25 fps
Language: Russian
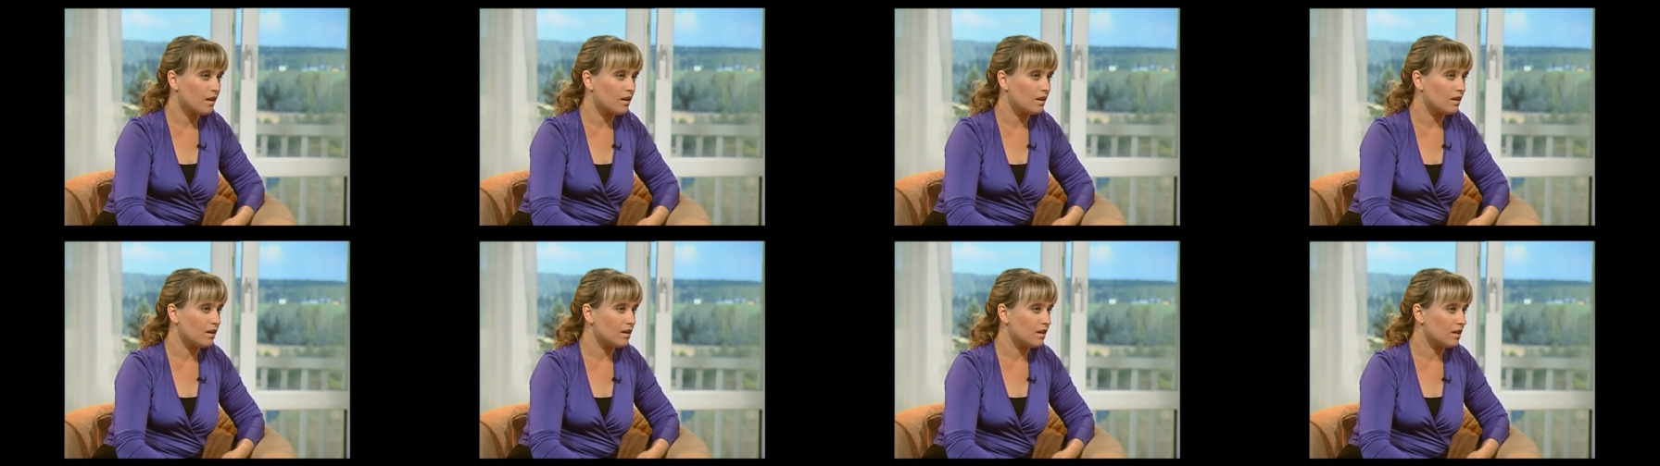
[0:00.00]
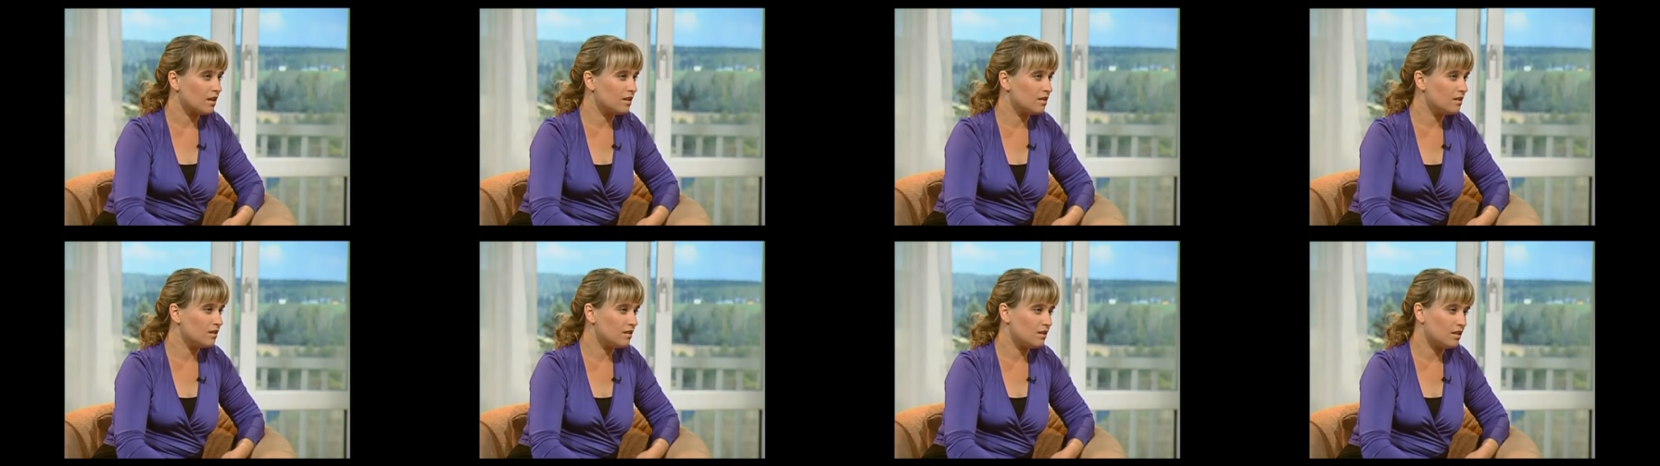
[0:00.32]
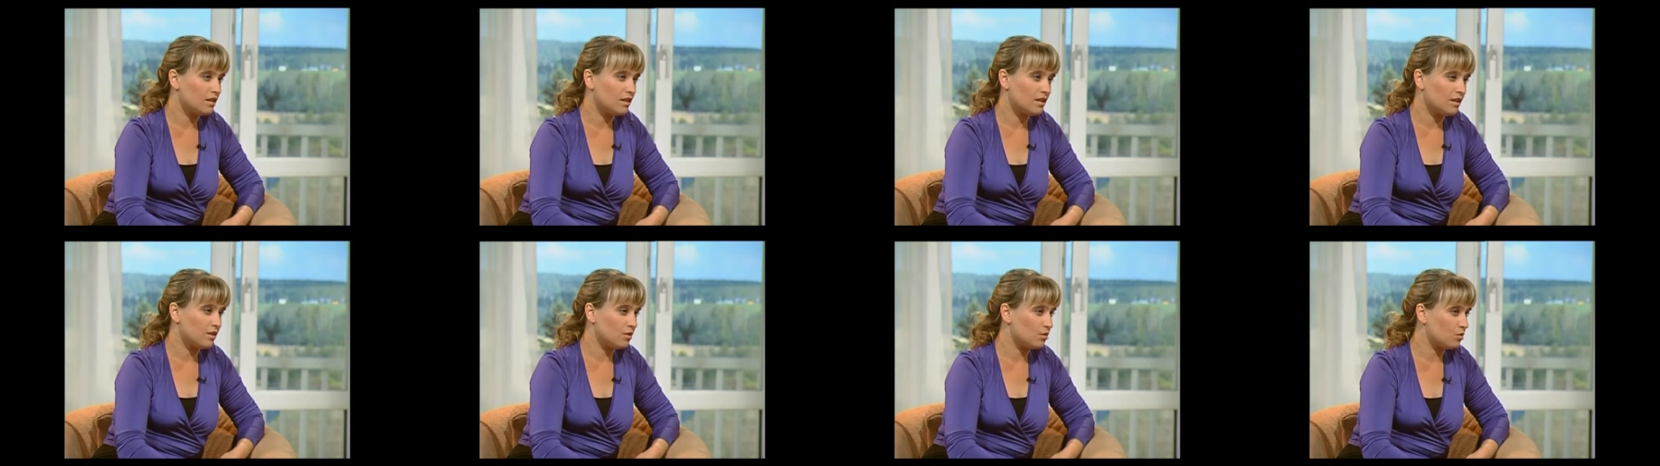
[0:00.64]
а,
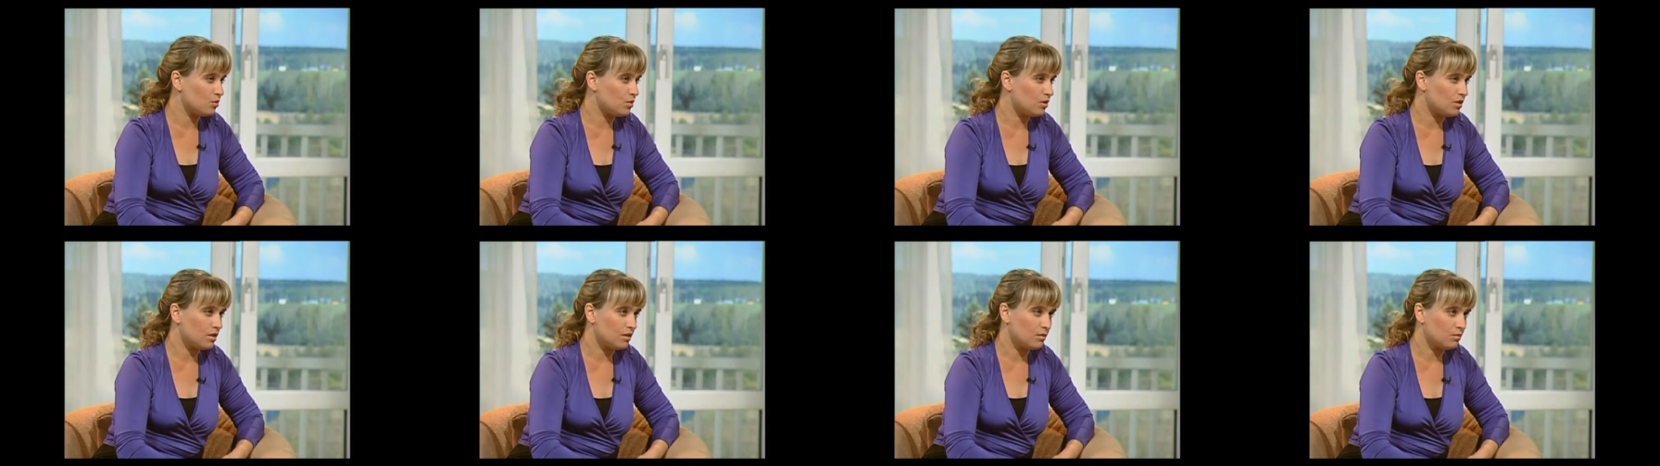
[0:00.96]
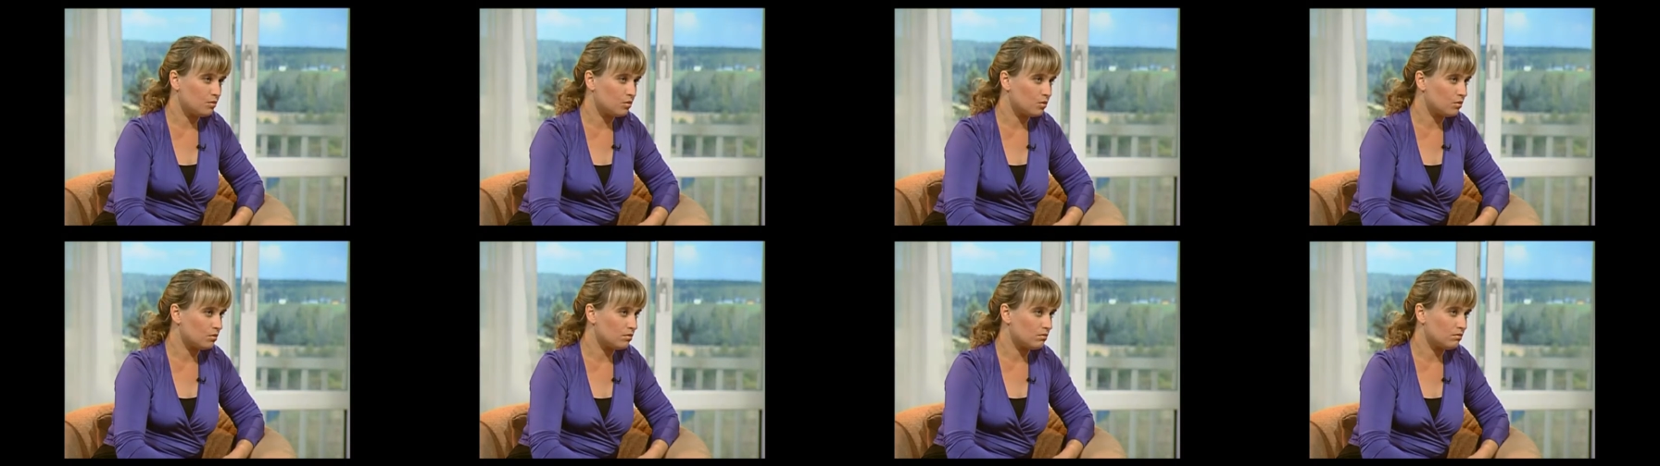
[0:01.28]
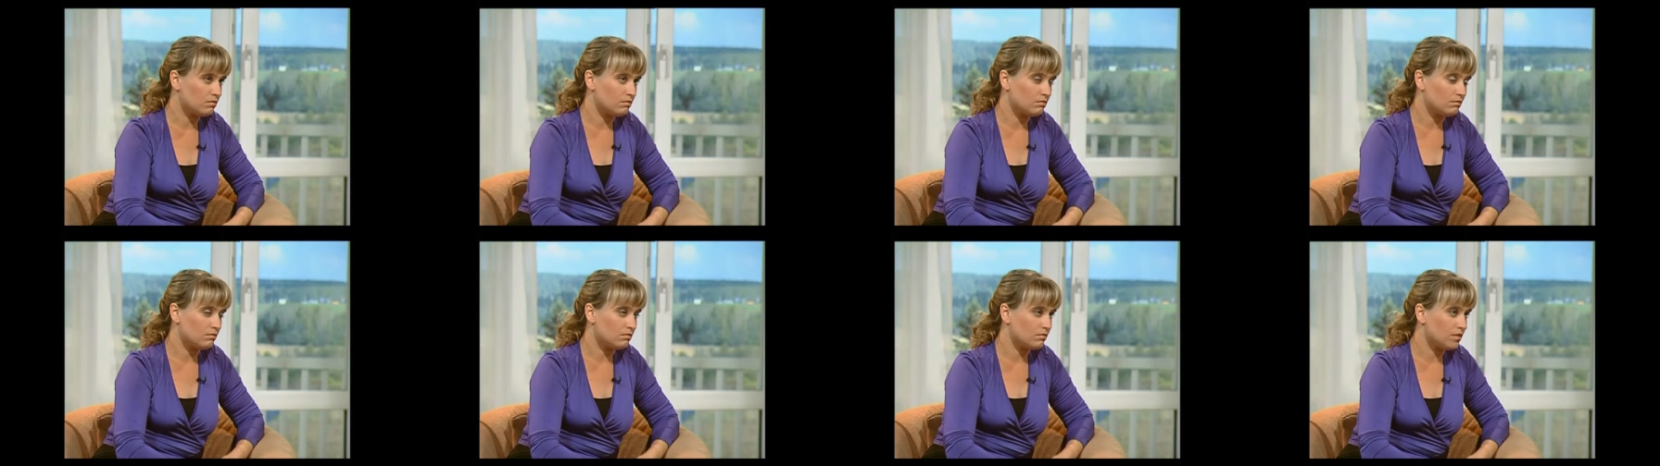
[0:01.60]
родители на эту
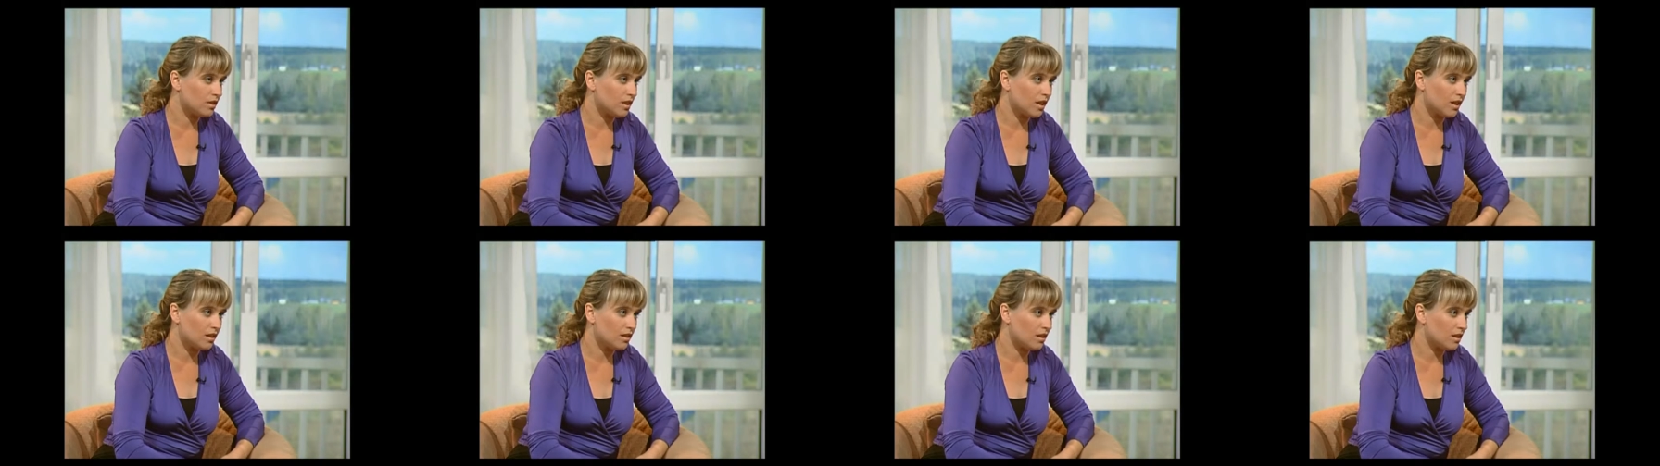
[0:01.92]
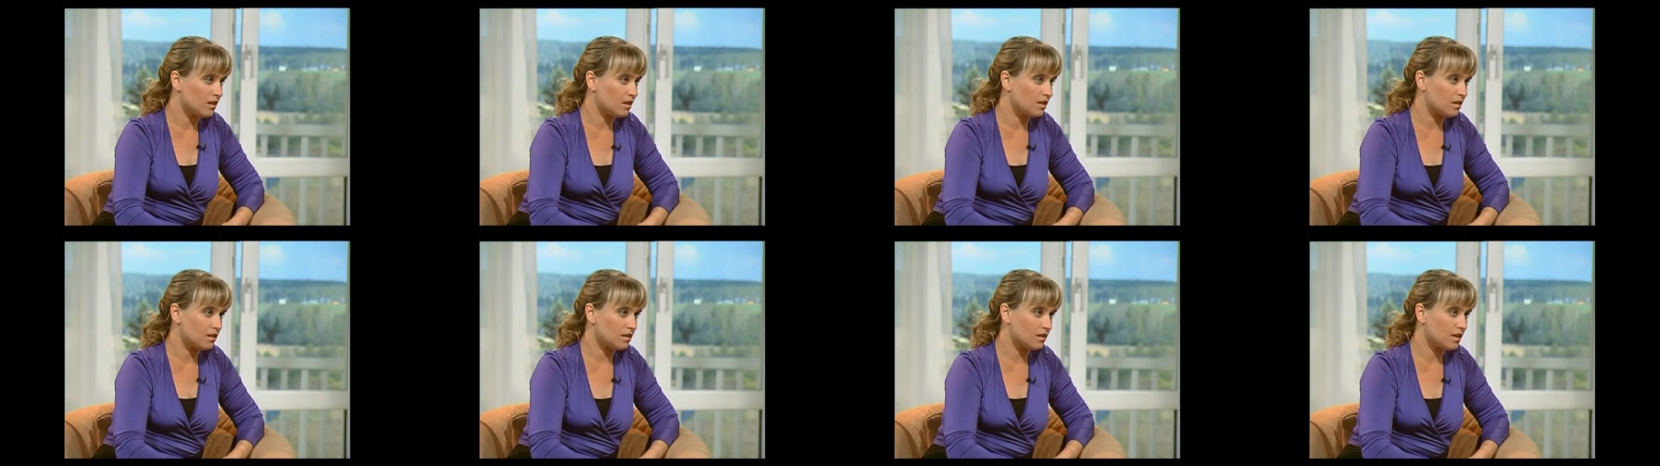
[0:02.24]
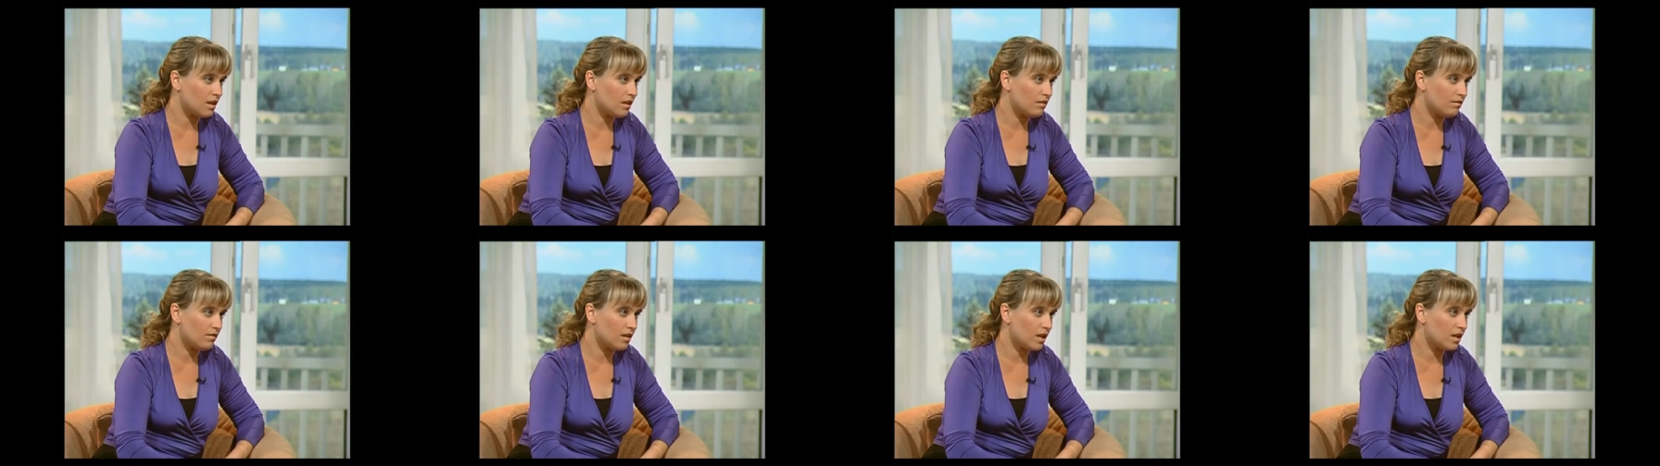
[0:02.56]
тему никогда не
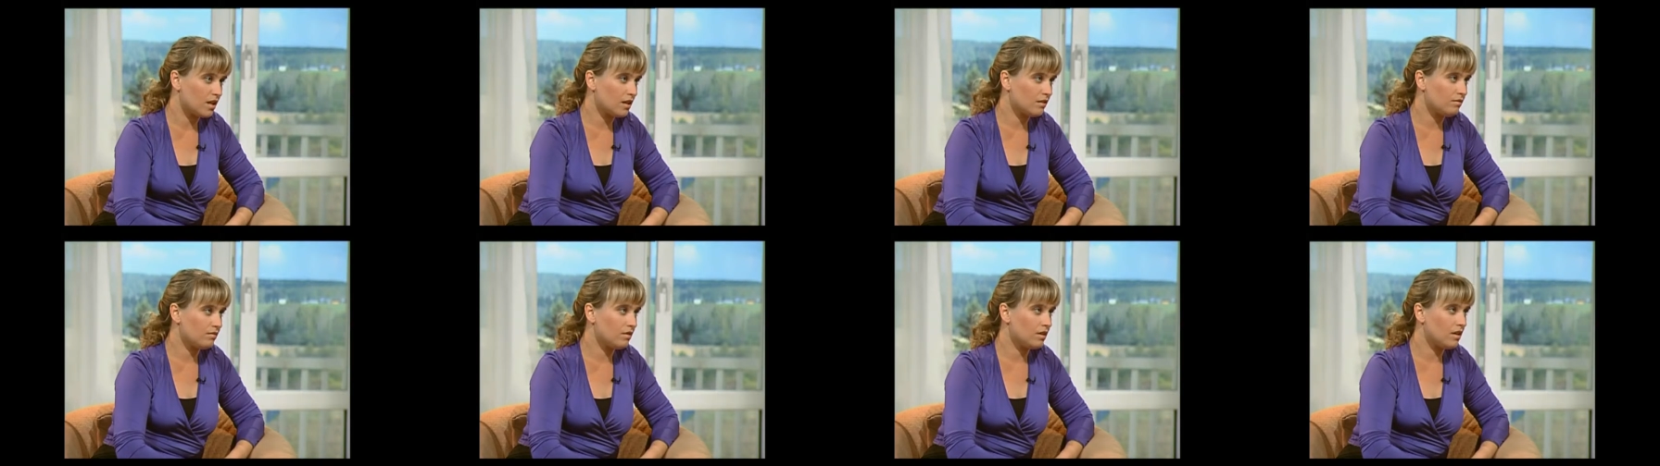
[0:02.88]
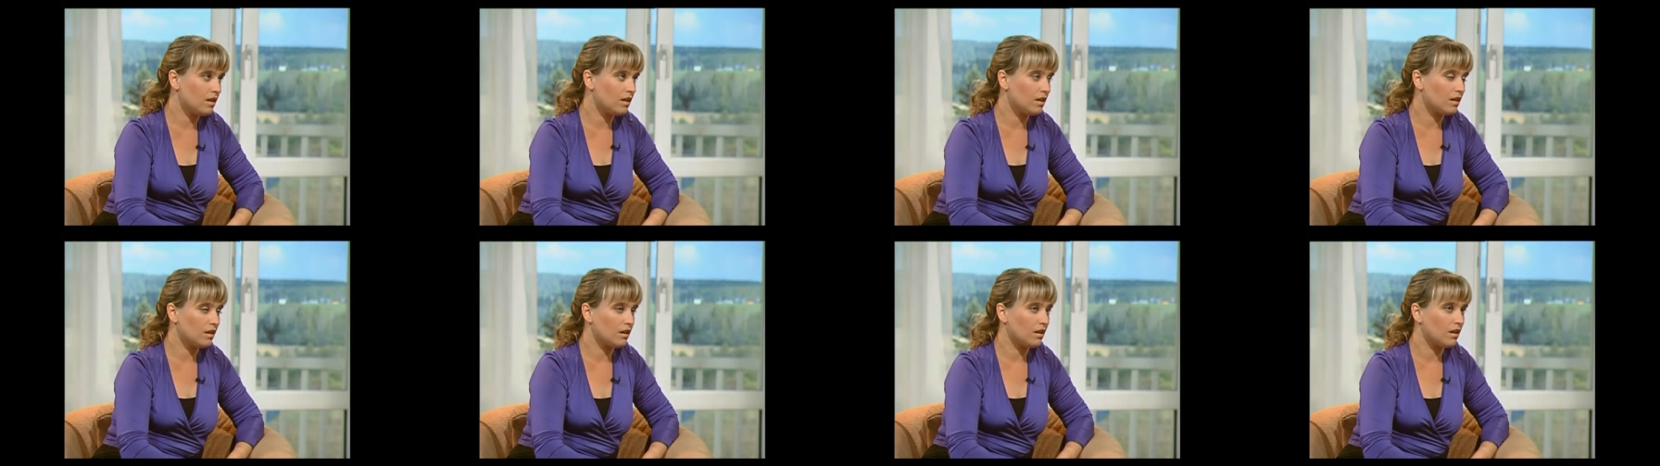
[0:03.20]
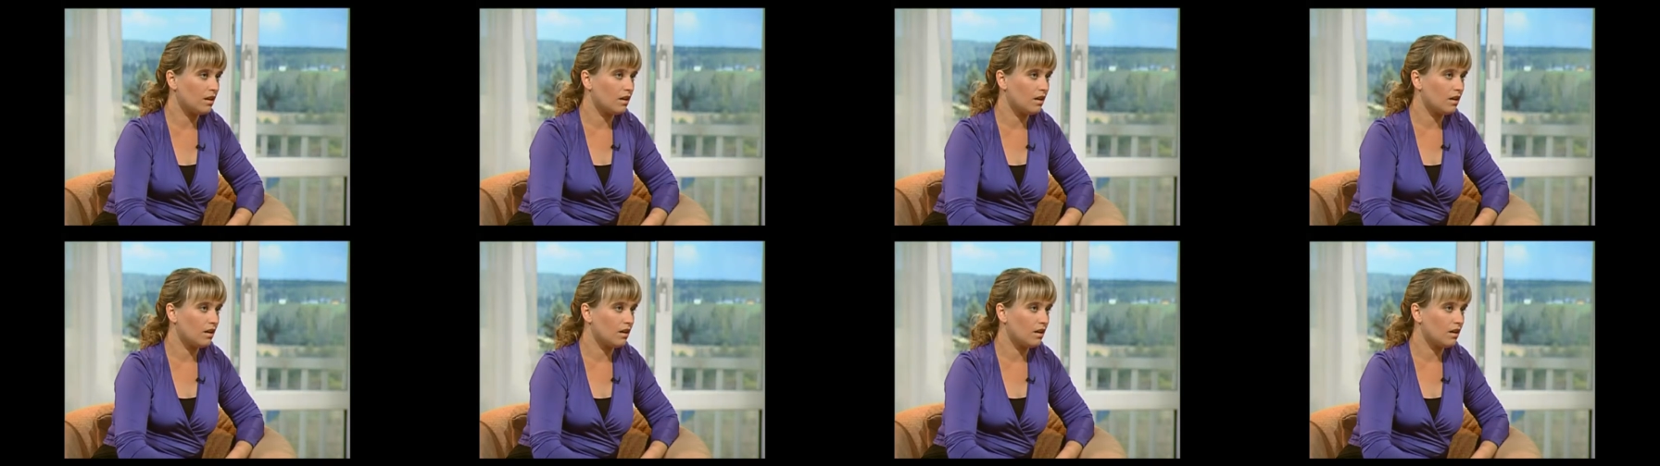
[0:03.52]
разговаривали,